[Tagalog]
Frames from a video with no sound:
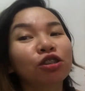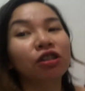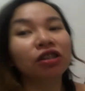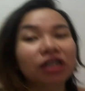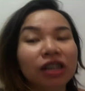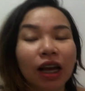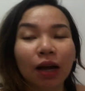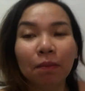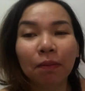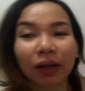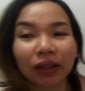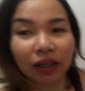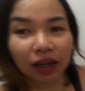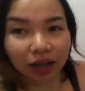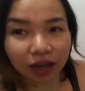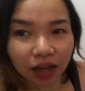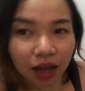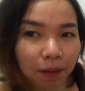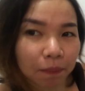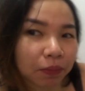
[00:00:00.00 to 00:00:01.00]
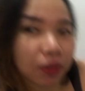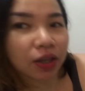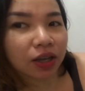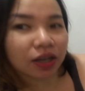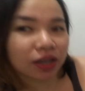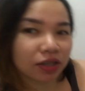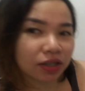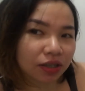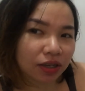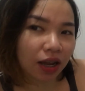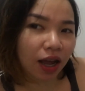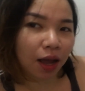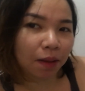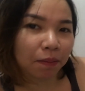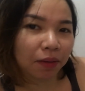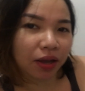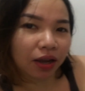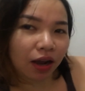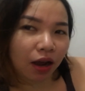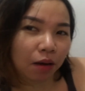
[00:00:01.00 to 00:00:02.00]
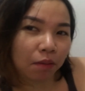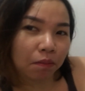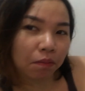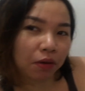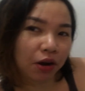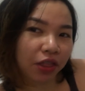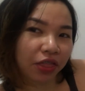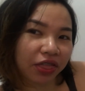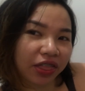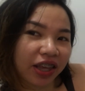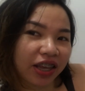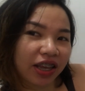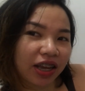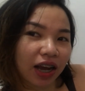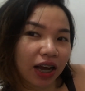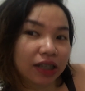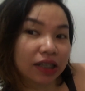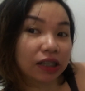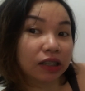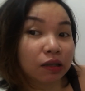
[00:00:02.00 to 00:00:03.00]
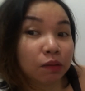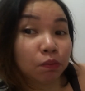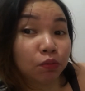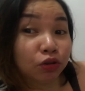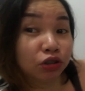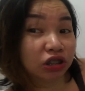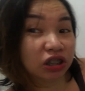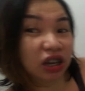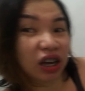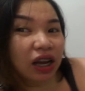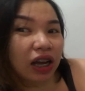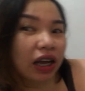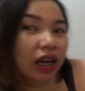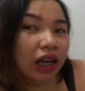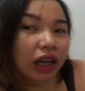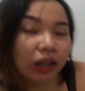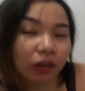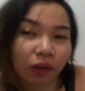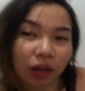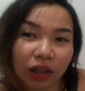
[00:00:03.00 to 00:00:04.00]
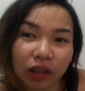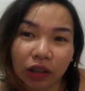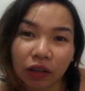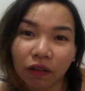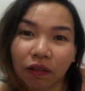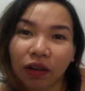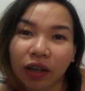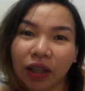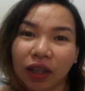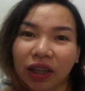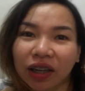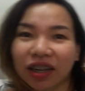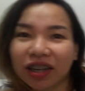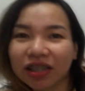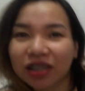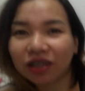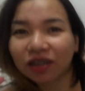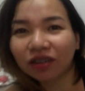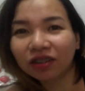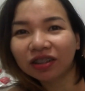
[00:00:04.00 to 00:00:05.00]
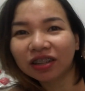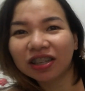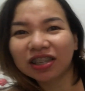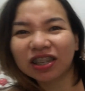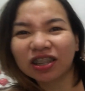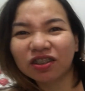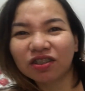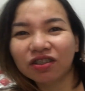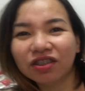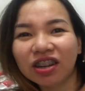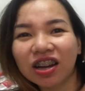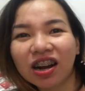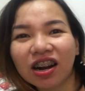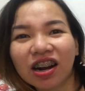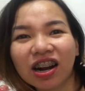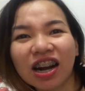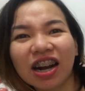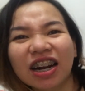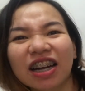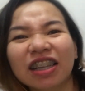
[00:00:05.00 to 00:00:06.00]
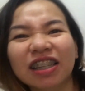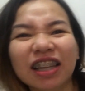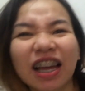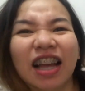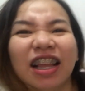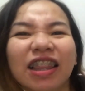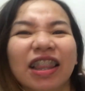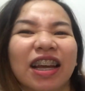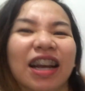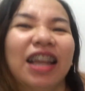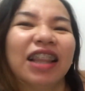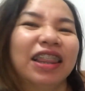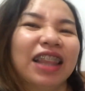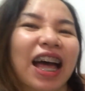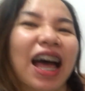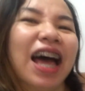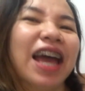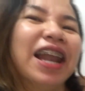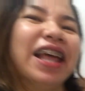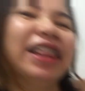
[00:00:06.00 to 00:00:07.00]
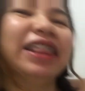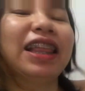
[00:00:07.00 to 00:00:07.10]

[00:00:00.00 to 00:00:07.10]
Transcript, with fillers: niya matanggap this coming um, birthday niya kasi debut niya 21 years old. Da si Kuya Carl, dadarantan,